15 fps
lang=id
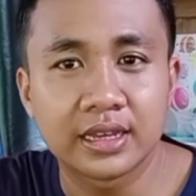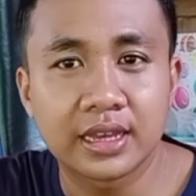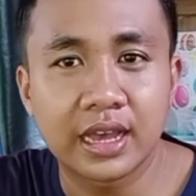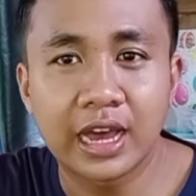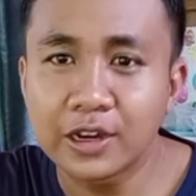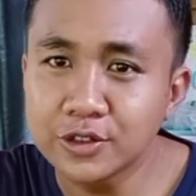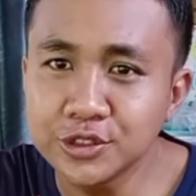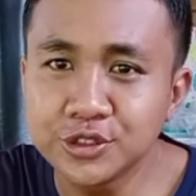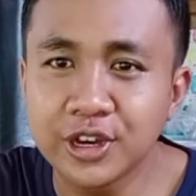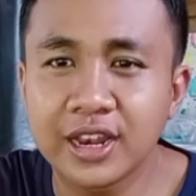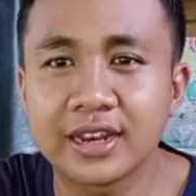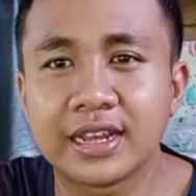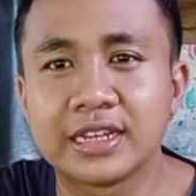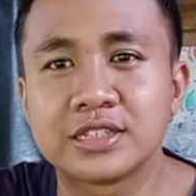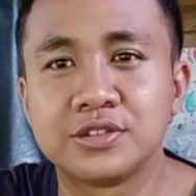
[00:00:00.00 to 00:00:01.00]
aku
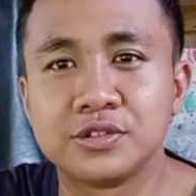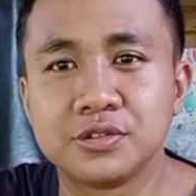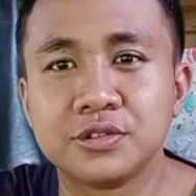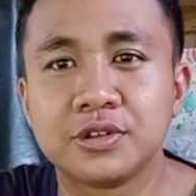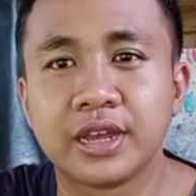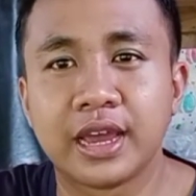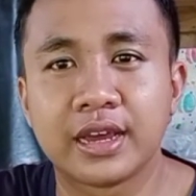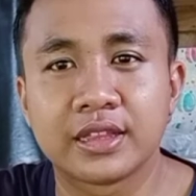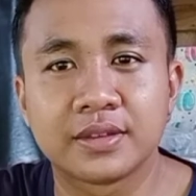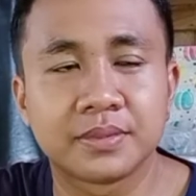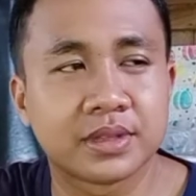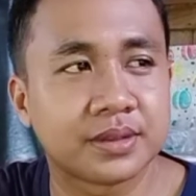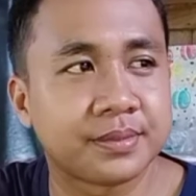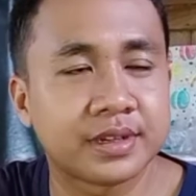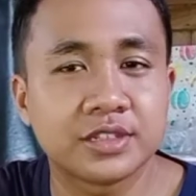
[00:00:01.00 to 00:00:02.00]
jualan es dulu ya
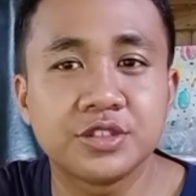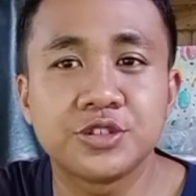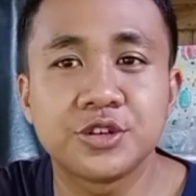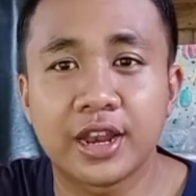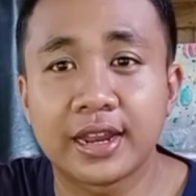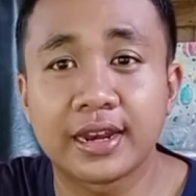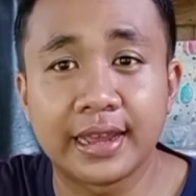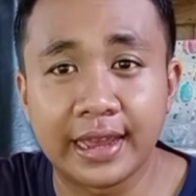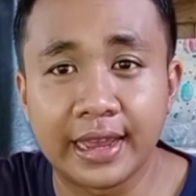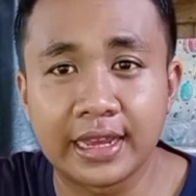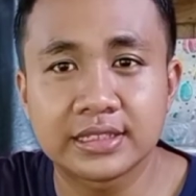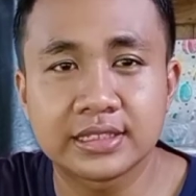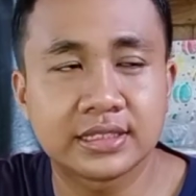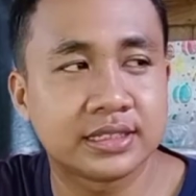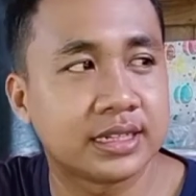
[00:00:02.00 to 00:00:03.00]
teman-teman jualan
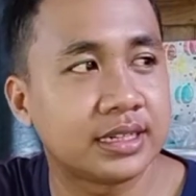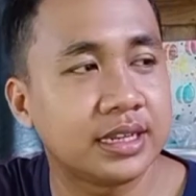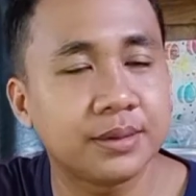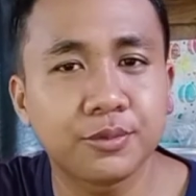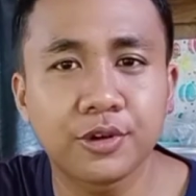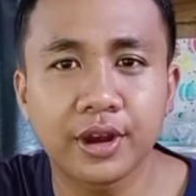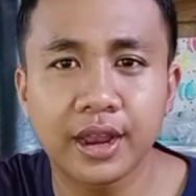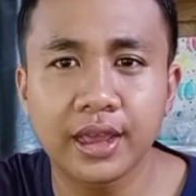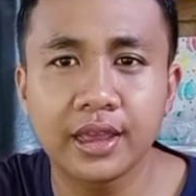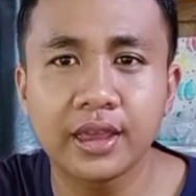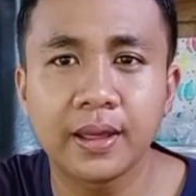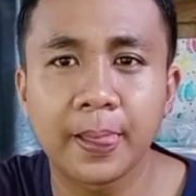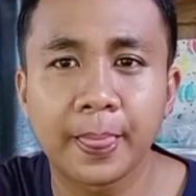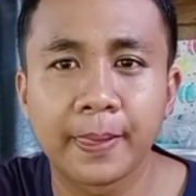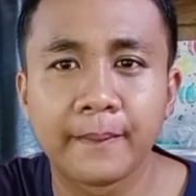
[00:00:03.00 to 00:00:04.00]
es. Jadi mulai
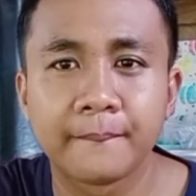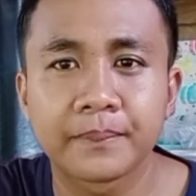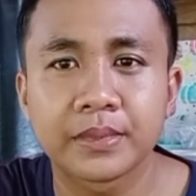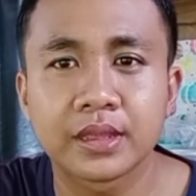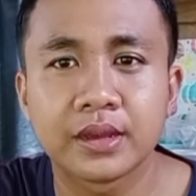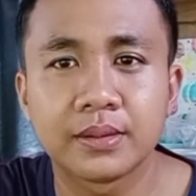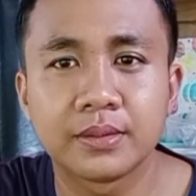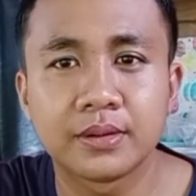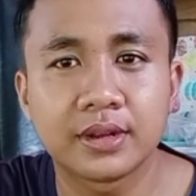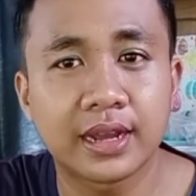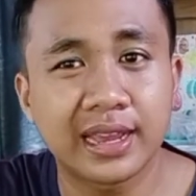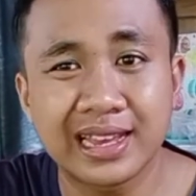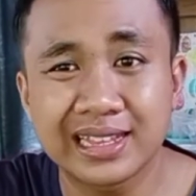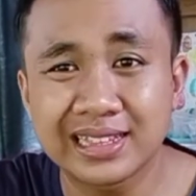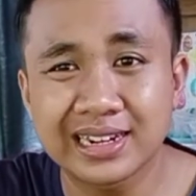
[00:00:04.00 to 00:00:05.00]

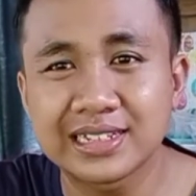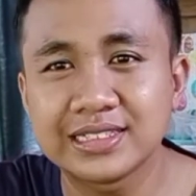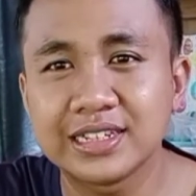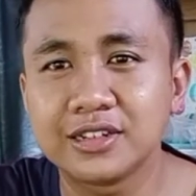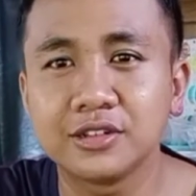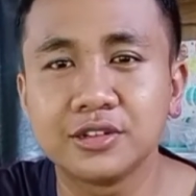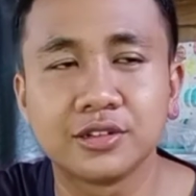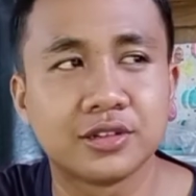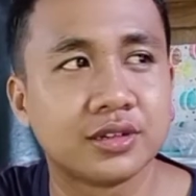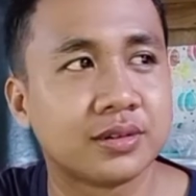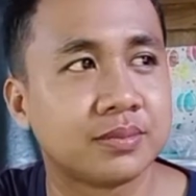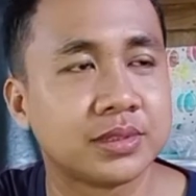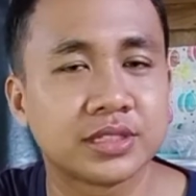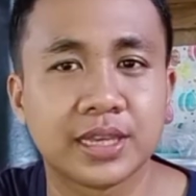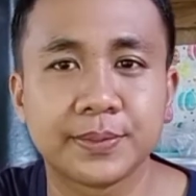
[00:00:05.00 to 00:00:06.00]
mulai yang terkecil dulu
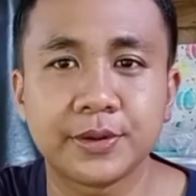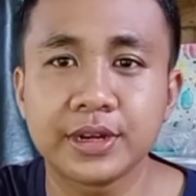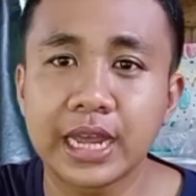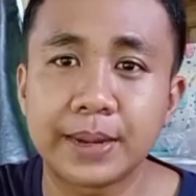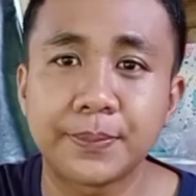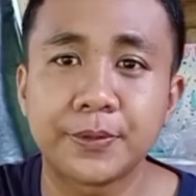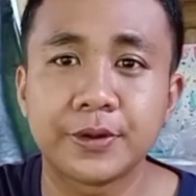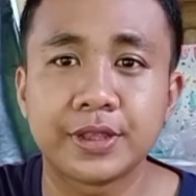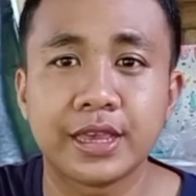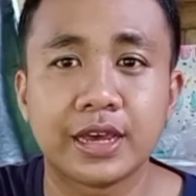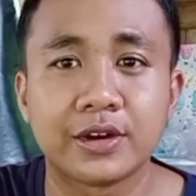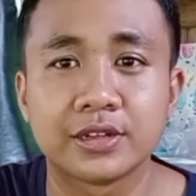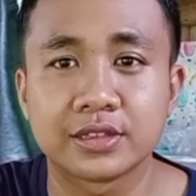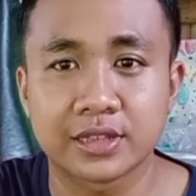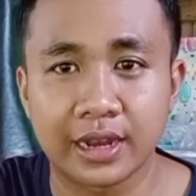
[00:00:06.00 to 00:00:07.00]
meskipun nggak punya
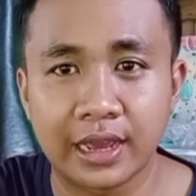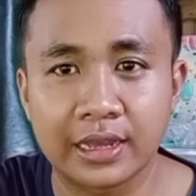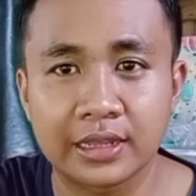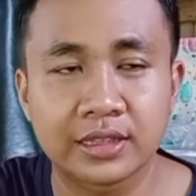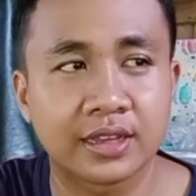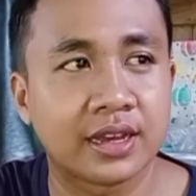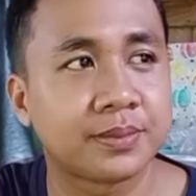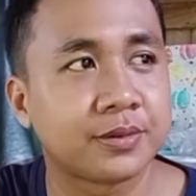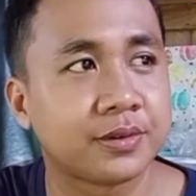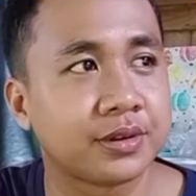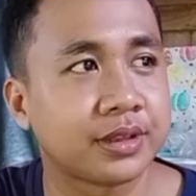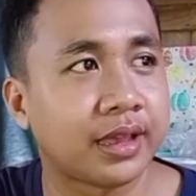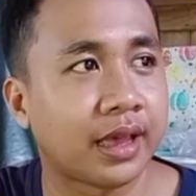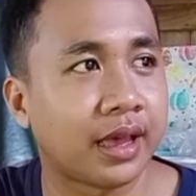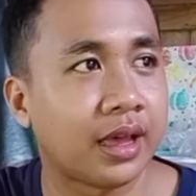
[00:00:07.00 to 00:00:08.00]
outlet nggak
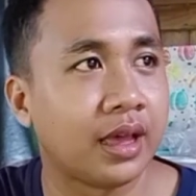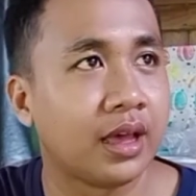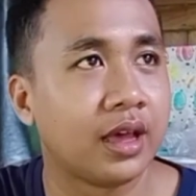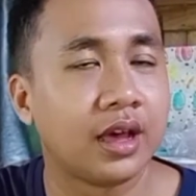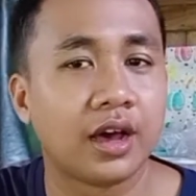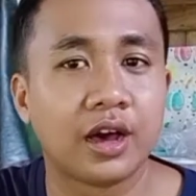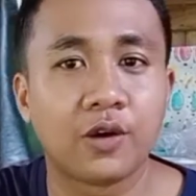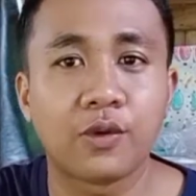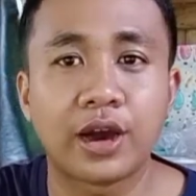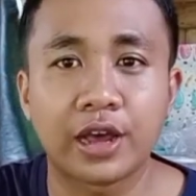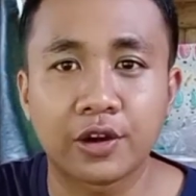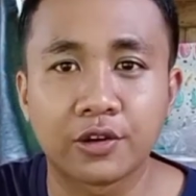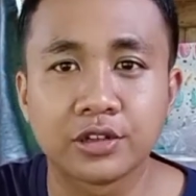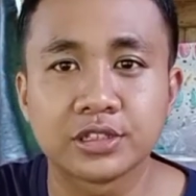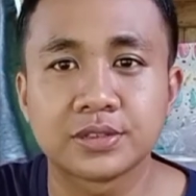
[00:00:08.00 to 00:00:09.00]
punya uh,
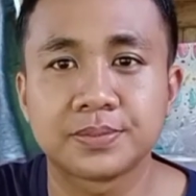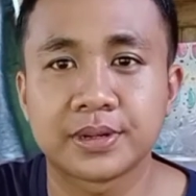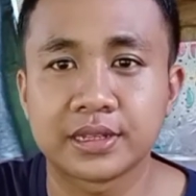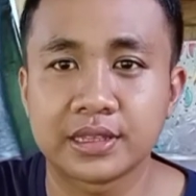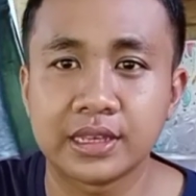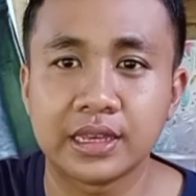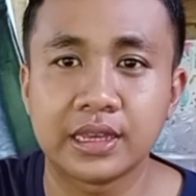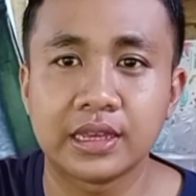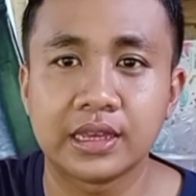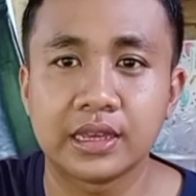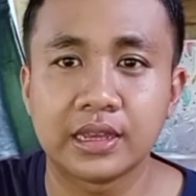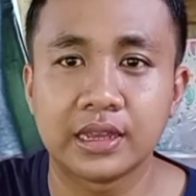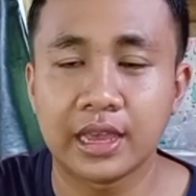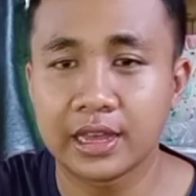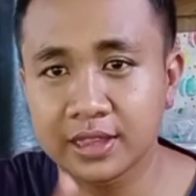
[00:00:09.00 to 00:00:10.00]
warung seperti
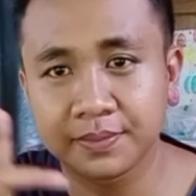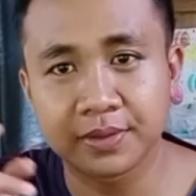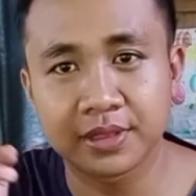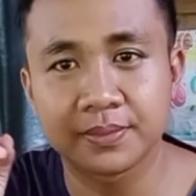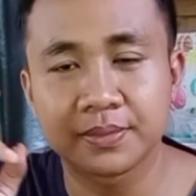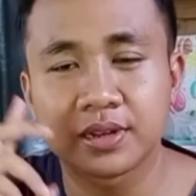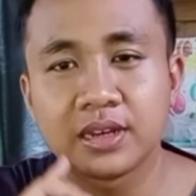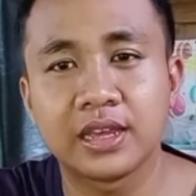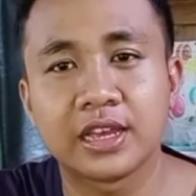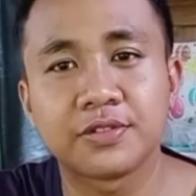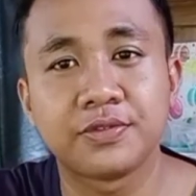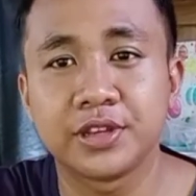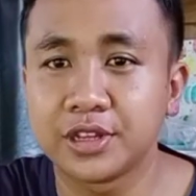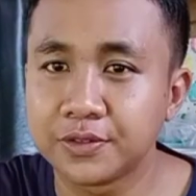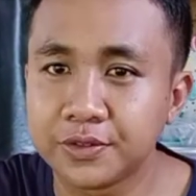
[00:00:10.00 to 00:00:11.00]
ya teman-teman lihat
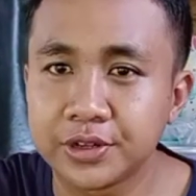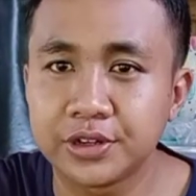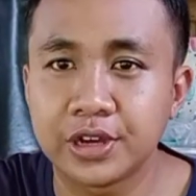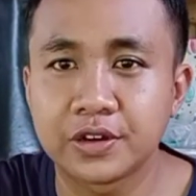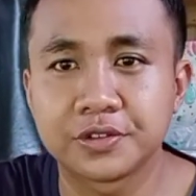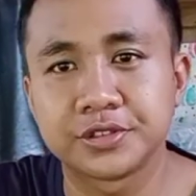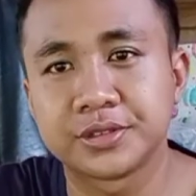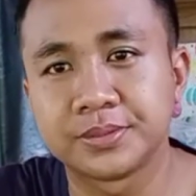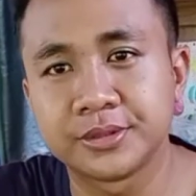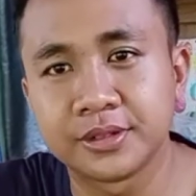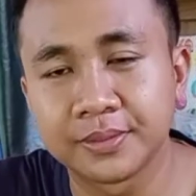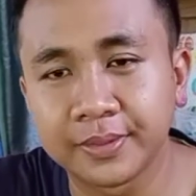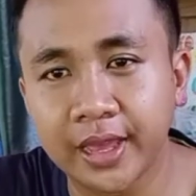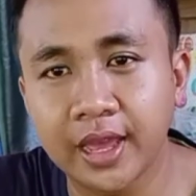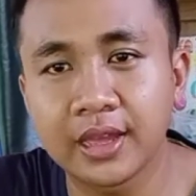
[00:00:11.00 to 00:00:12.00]
video-video aku
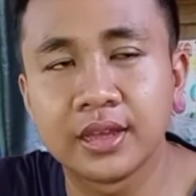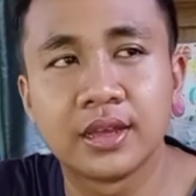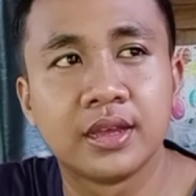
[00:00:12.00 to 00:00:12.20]
sebelumnya